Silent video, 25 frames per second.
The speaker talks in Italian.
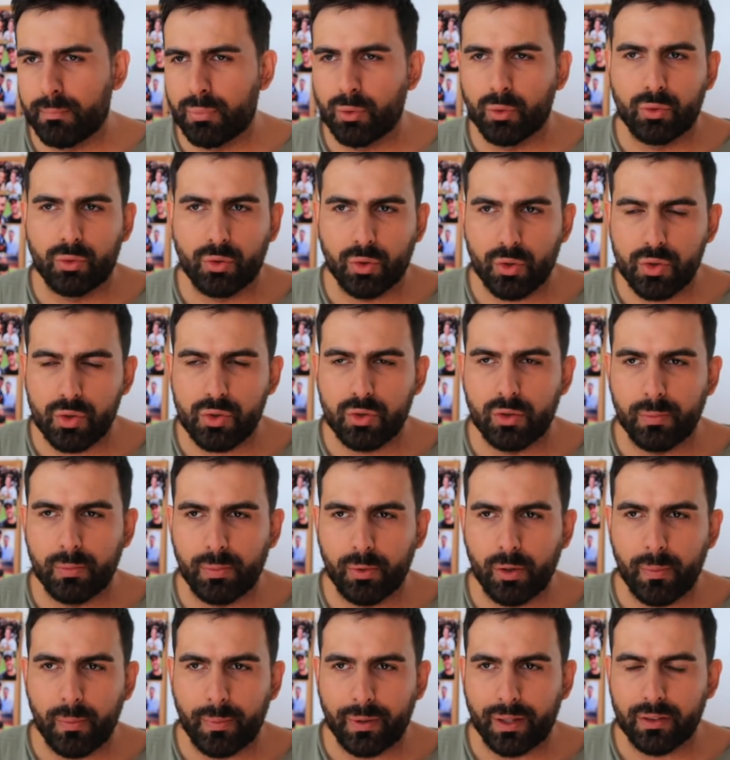Piuttosto
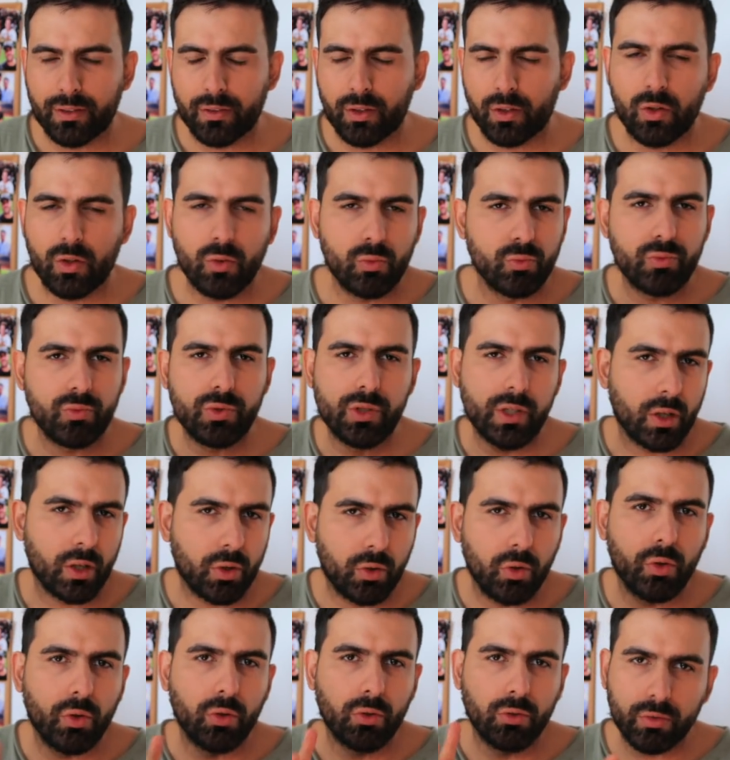poi prenderò un
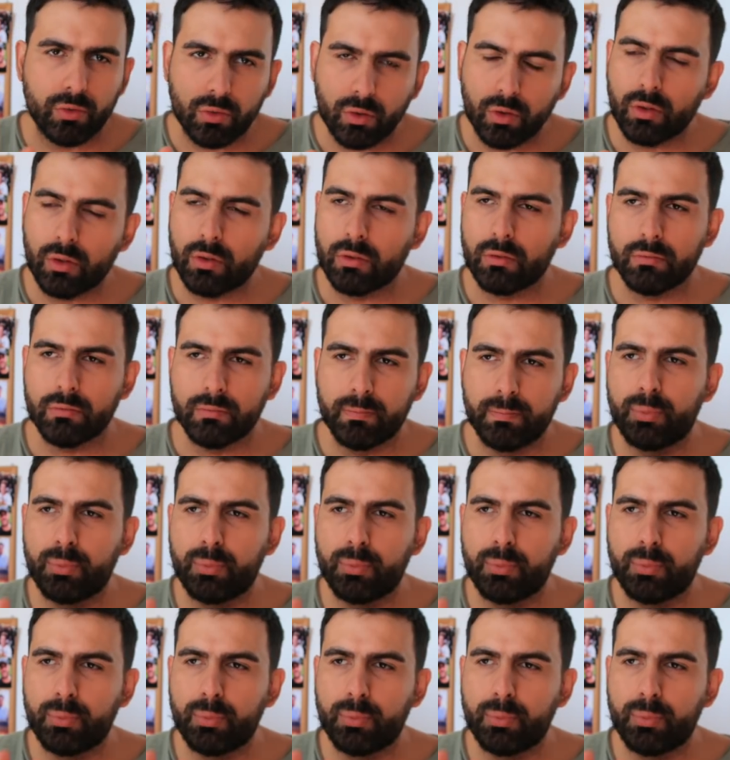secondo